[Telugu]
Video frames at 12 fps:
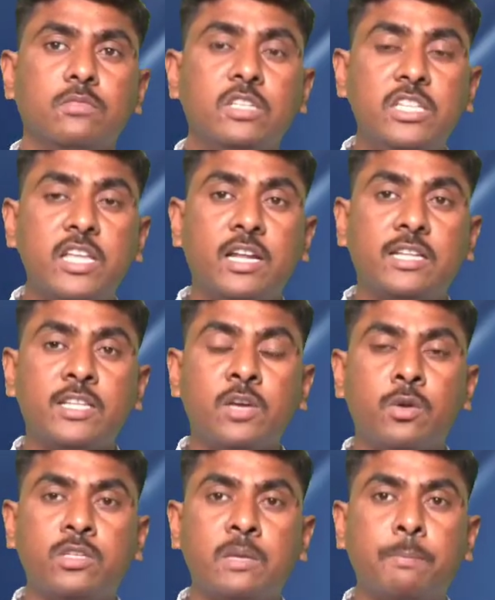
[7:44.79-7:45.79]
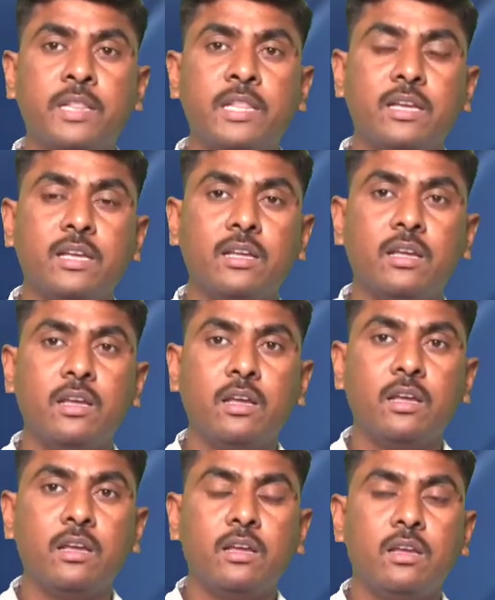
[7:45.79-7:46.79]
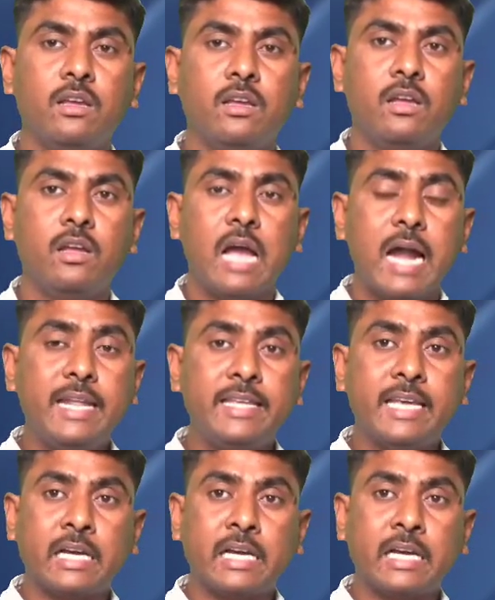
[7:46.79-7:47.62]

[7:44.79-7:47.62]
ఇదేనా దేవుడు చెప్పింది అంటే